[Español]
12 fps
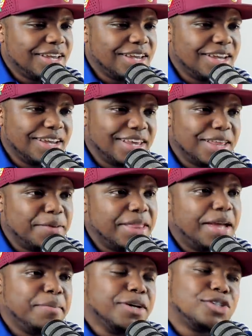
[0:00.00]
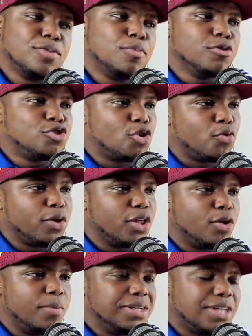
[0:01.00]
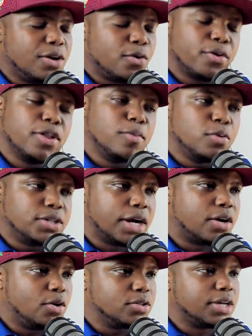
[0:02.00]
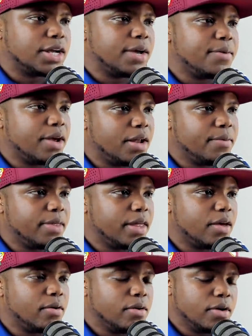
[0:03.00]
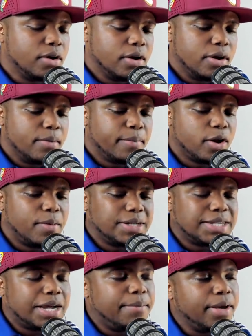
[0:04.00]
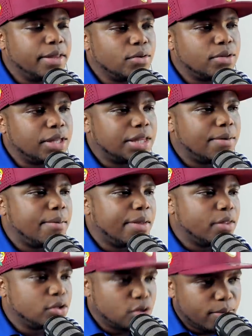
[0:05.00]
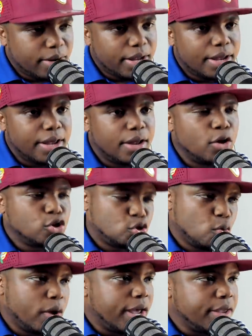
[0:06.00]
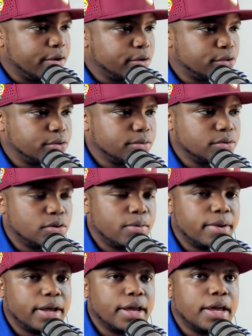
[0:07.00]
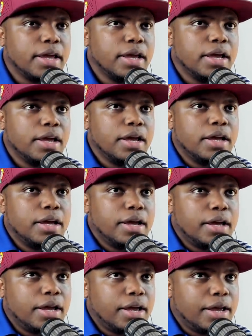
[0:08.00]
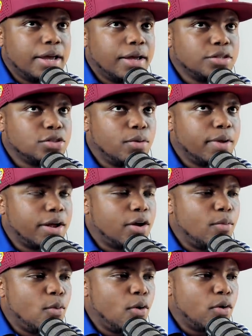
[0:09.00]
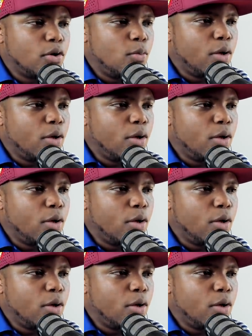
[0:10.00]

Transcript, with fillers: Y de verdad me hizo mucho ruido, me hicieron ruido muchas cosas que vi en el video. Pero básicamente usted estaba hablando sobre los sueños, sobre, eh, sobre cómo, cómo,